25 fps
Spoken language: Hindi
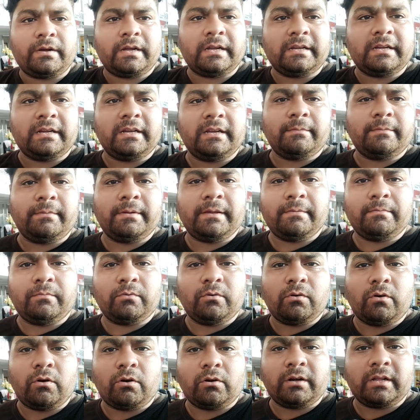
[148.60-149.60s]
फाइनली अभी हम
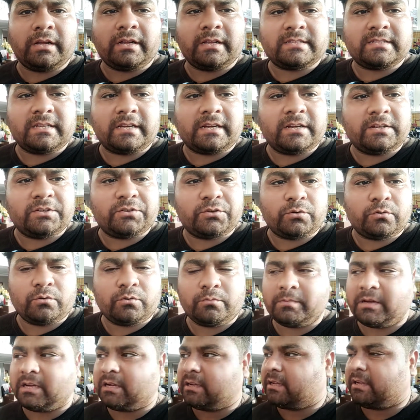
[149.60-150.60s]
लोग होंडा के सेकंड
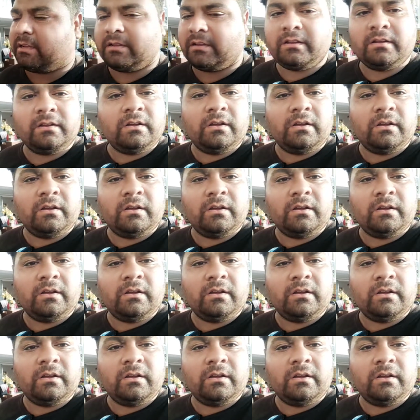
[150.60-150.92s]
शोरूम आ गए